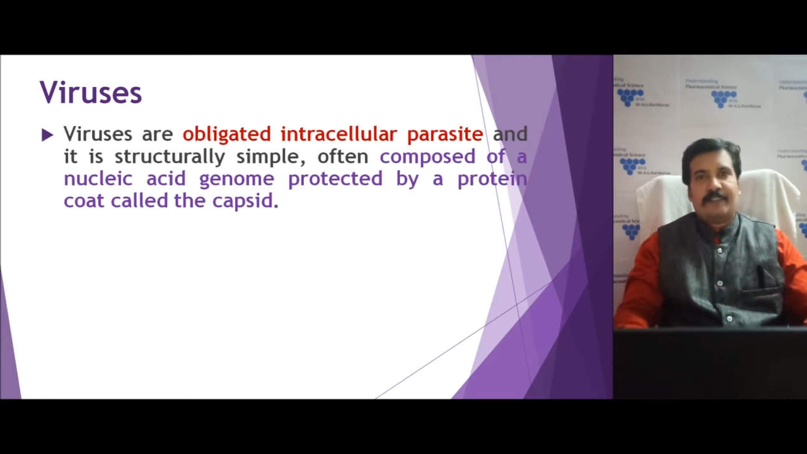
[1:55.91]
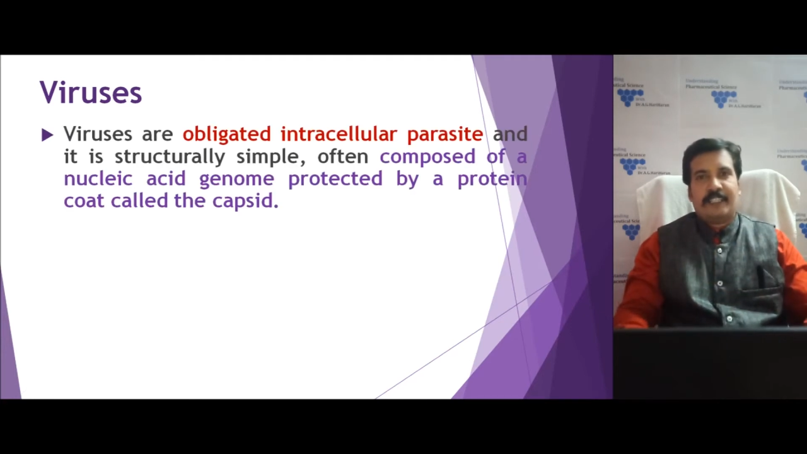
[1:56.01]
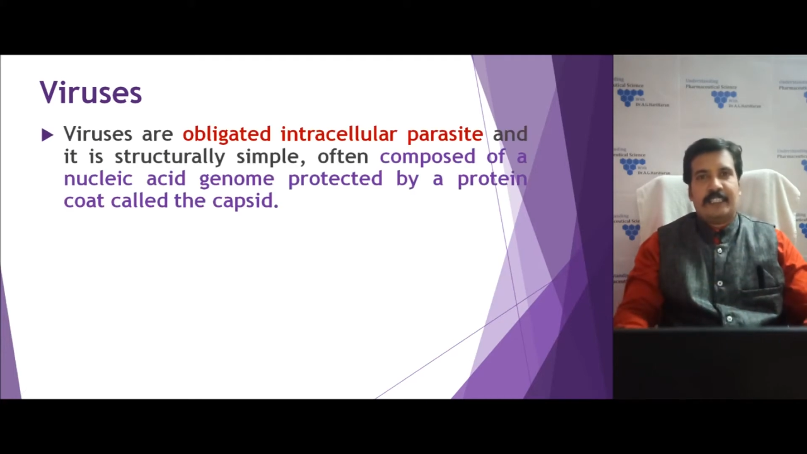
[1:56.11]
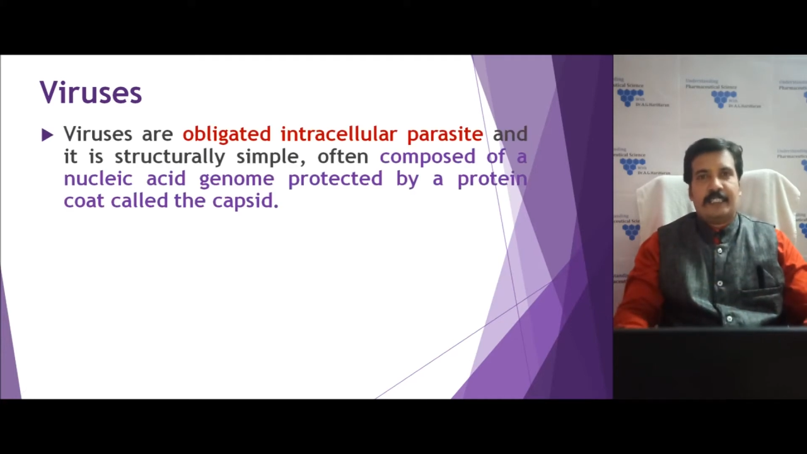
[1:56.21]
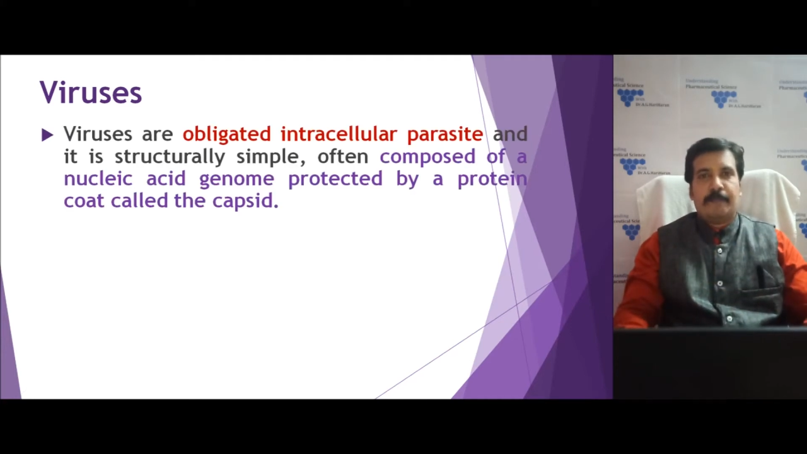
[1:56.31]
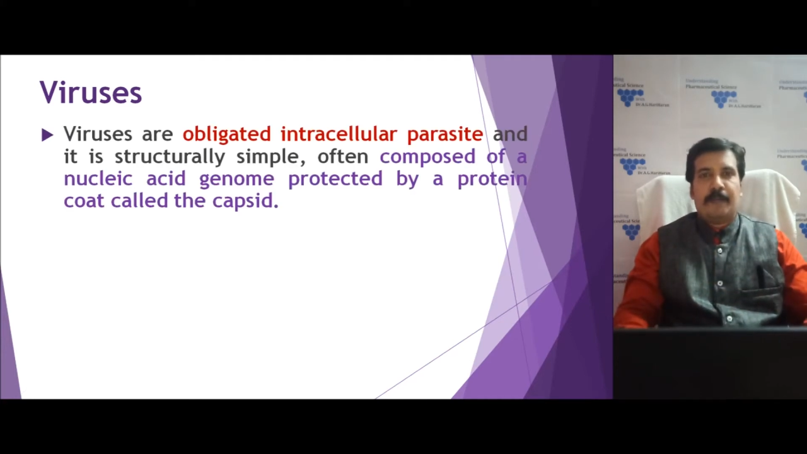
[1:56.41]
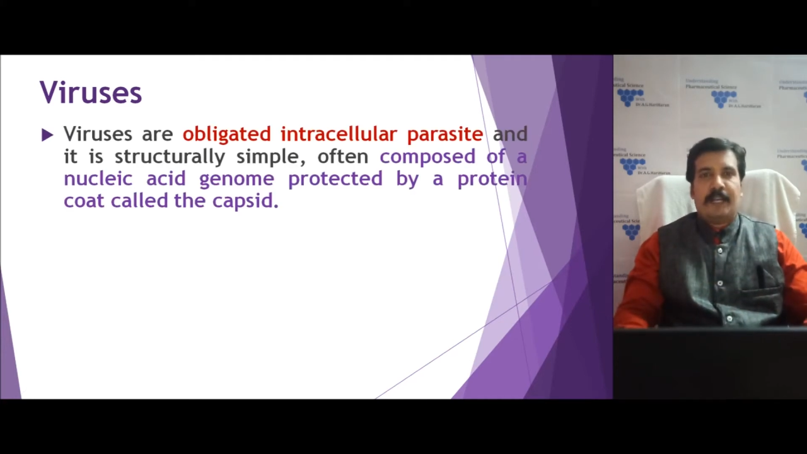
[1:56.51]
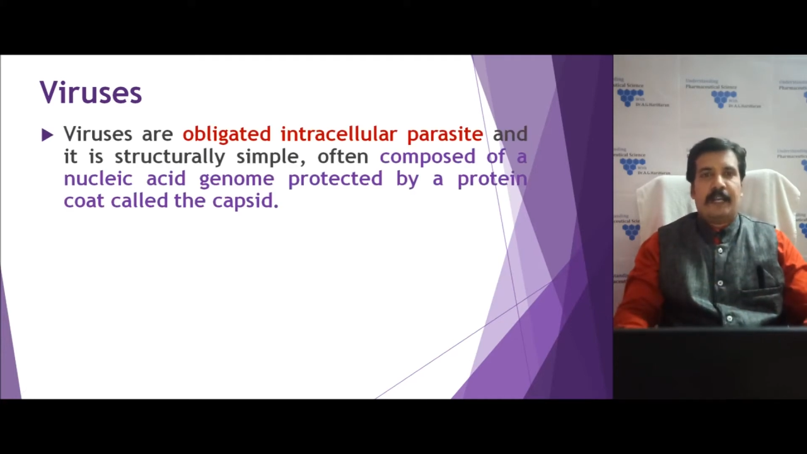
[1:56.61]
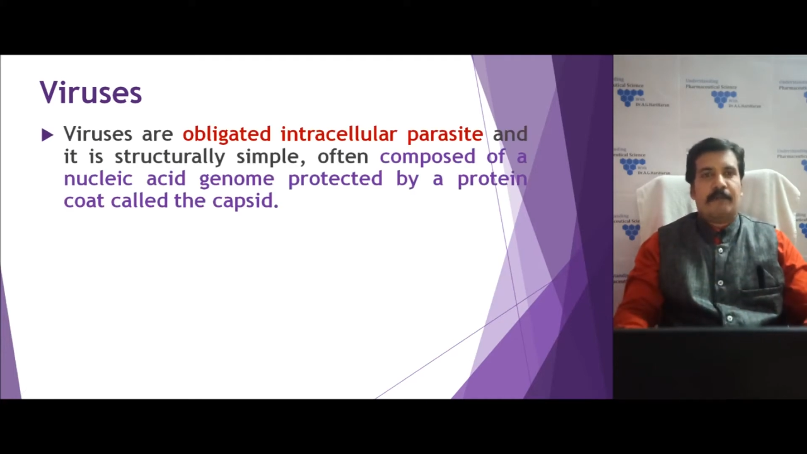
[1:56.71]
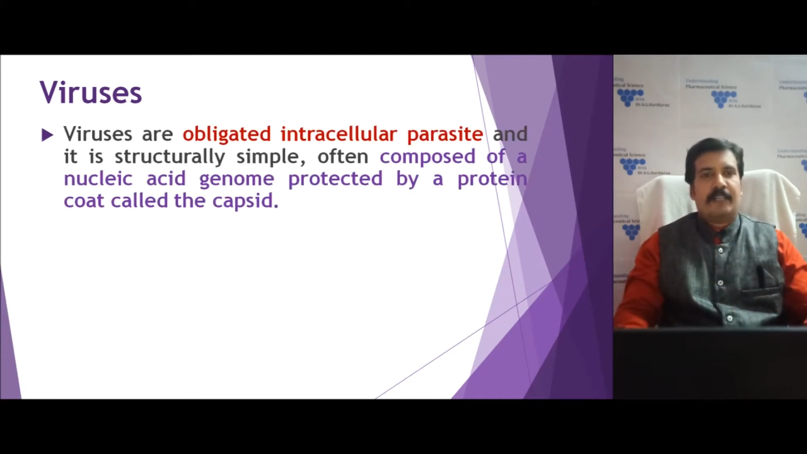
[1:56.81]
வந்து
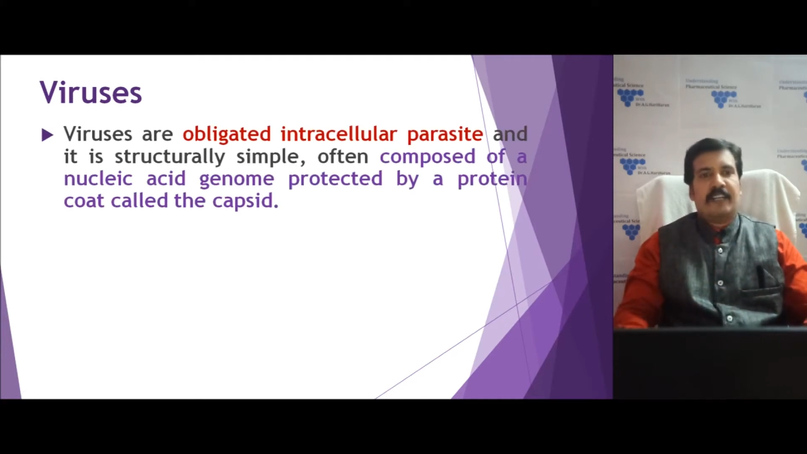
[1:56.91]
சிம்பிளாக நம்ம